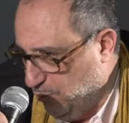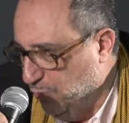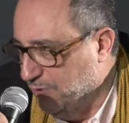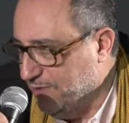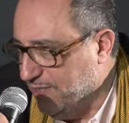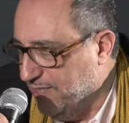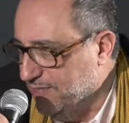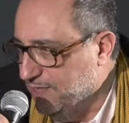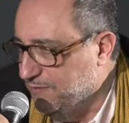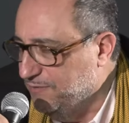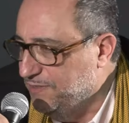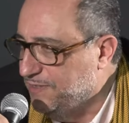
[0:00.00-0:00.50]

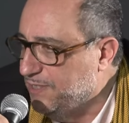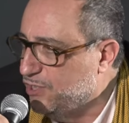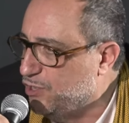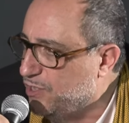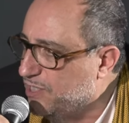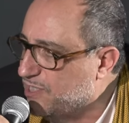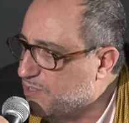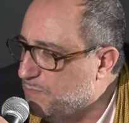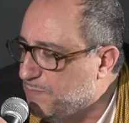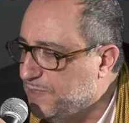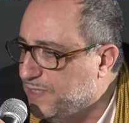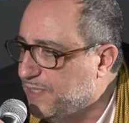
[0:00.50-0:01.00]
co-créativité,
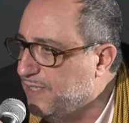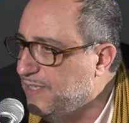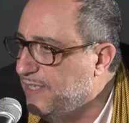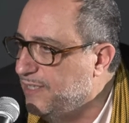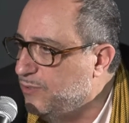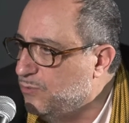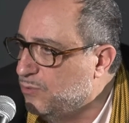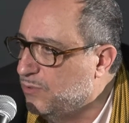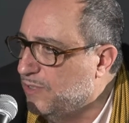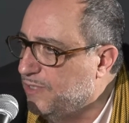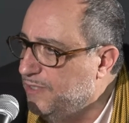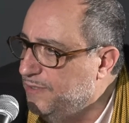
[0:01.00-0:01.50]
j'ai
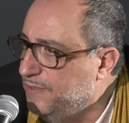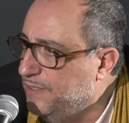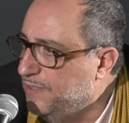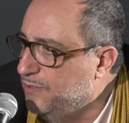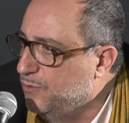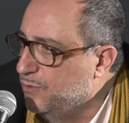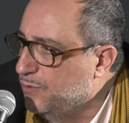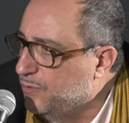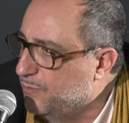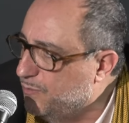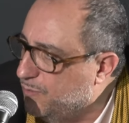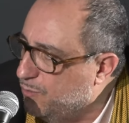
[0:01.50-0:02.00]
expliqué, et donc l'idée
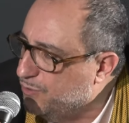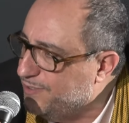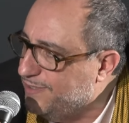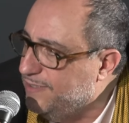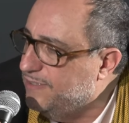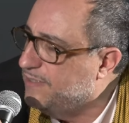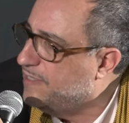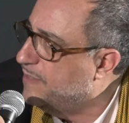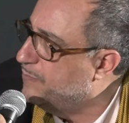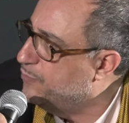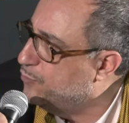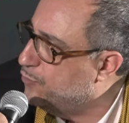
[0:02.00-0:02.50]
de, de
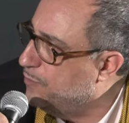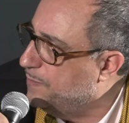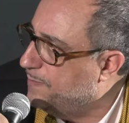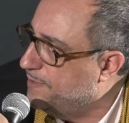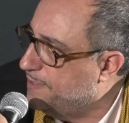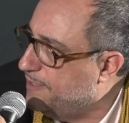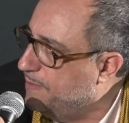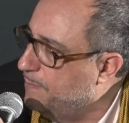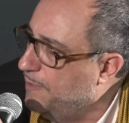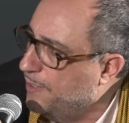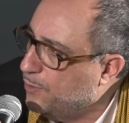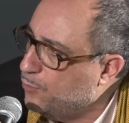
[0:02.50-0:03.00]
système
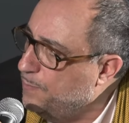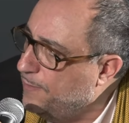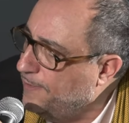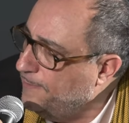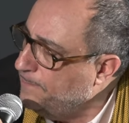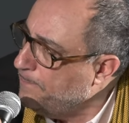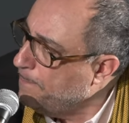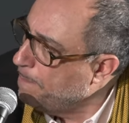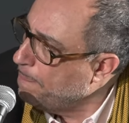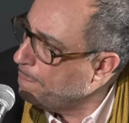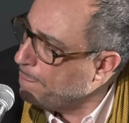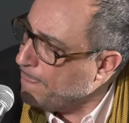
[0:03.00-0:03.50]

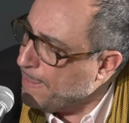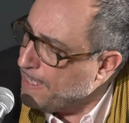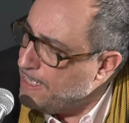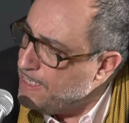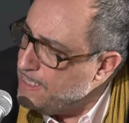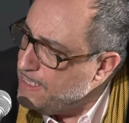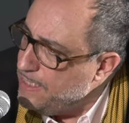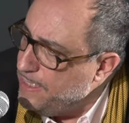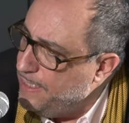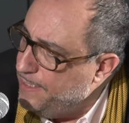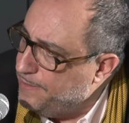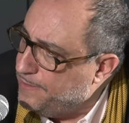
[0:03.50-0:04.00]
cyberhumain
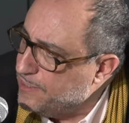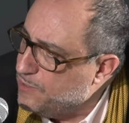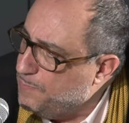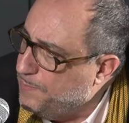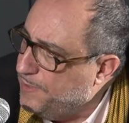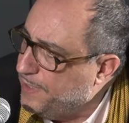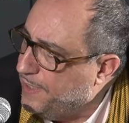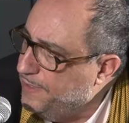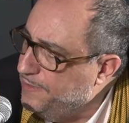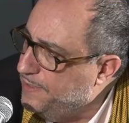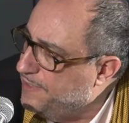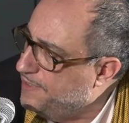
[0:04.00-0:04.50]
est
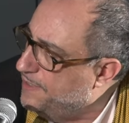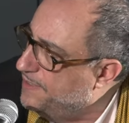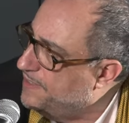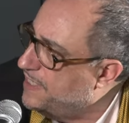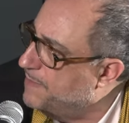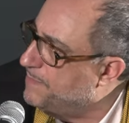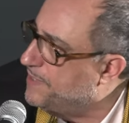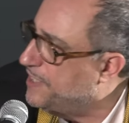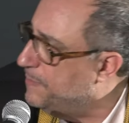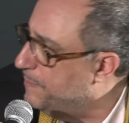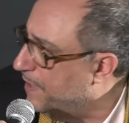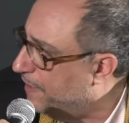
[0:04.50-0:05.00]
inspiré des
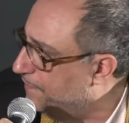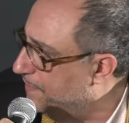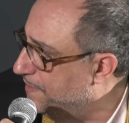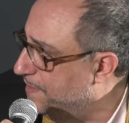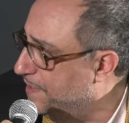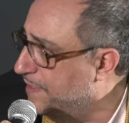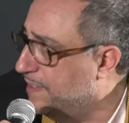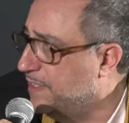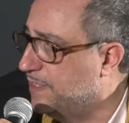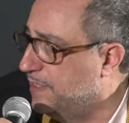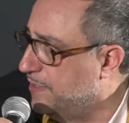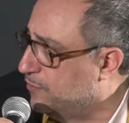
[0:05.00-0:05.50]
systèmes
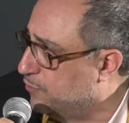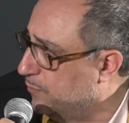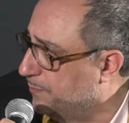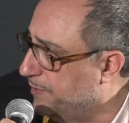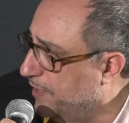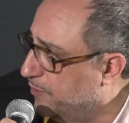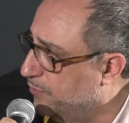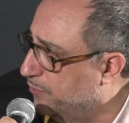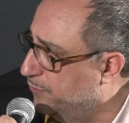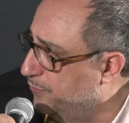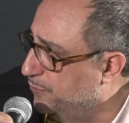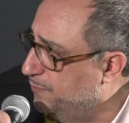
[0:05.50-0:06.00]
cyberphysiques qui sont
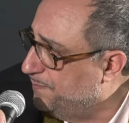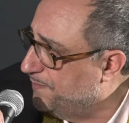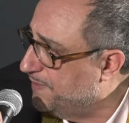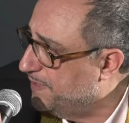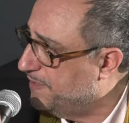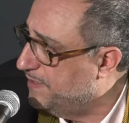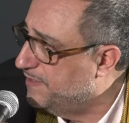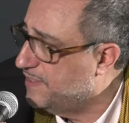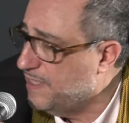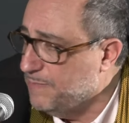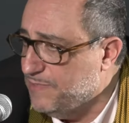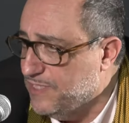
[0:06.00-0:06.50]
bien connus.
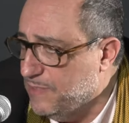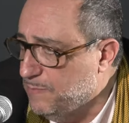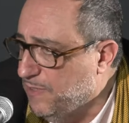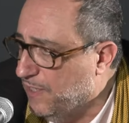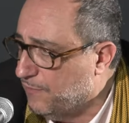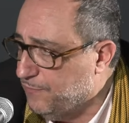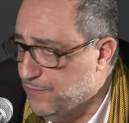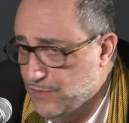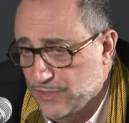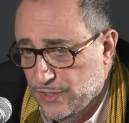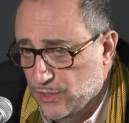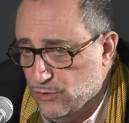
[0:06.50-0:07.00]
Les systèmes
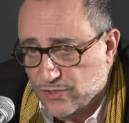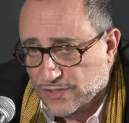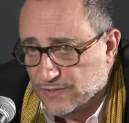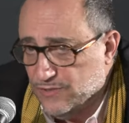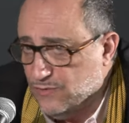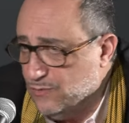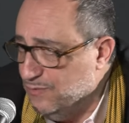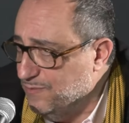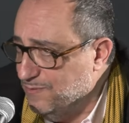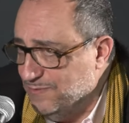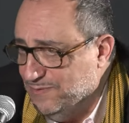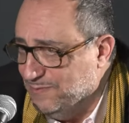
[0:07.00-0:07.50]
cyberphysiques,
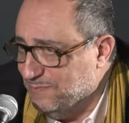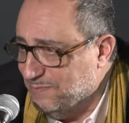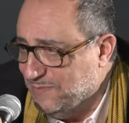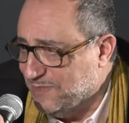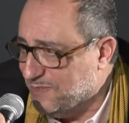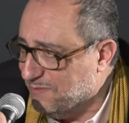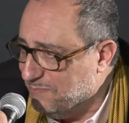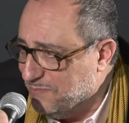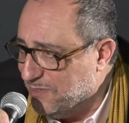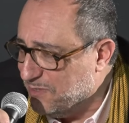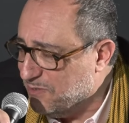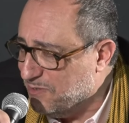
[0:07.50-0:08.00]

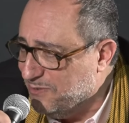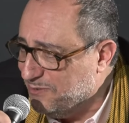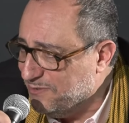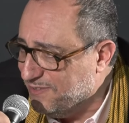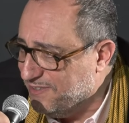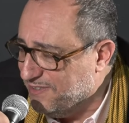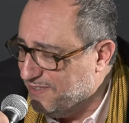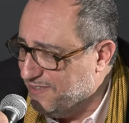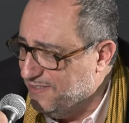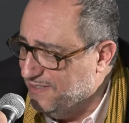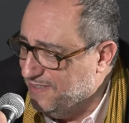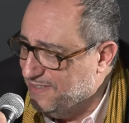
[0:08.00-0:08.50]
maintenant
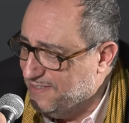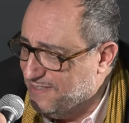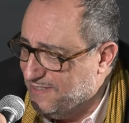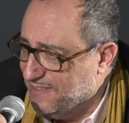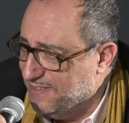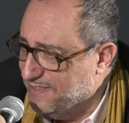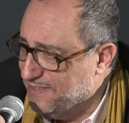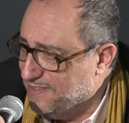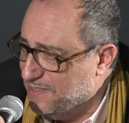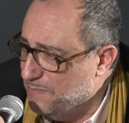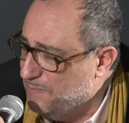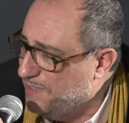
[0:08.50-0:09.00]

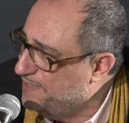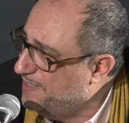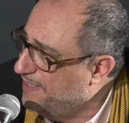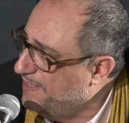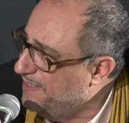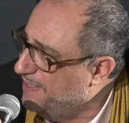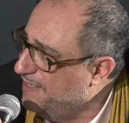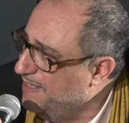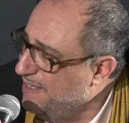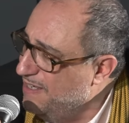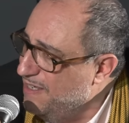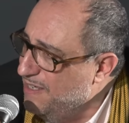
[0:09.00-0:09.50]
c'est
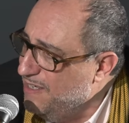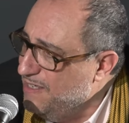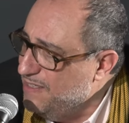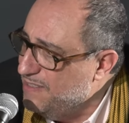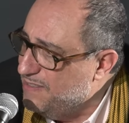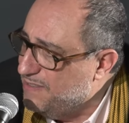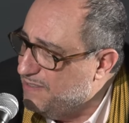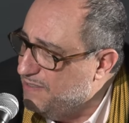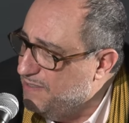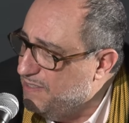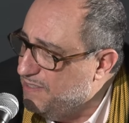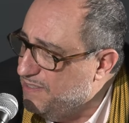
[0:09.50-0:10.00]
banal,
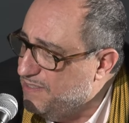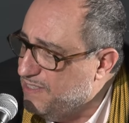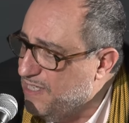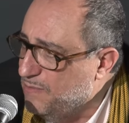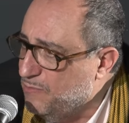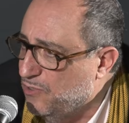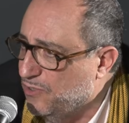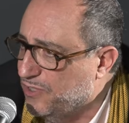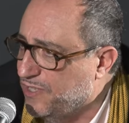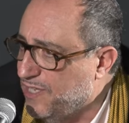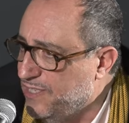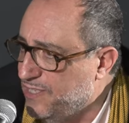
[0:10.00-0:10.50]
c'est des
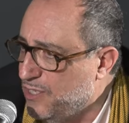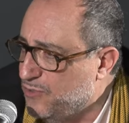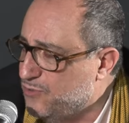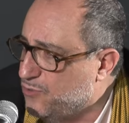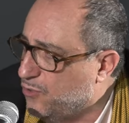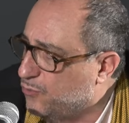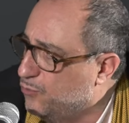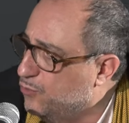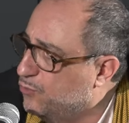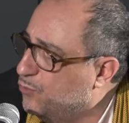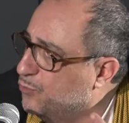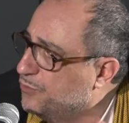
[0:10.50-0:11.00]
systèmes dans lesquels il y a une
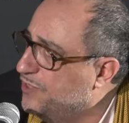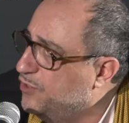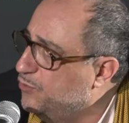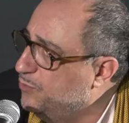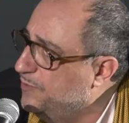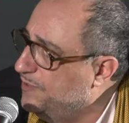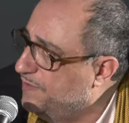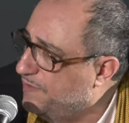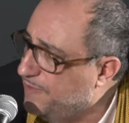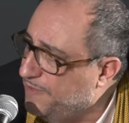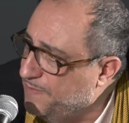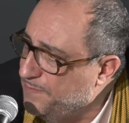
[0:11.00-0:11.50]
sorte de
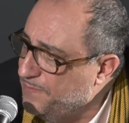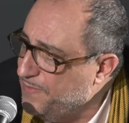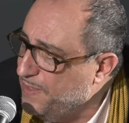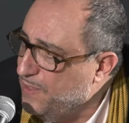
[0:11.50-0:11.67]
continuité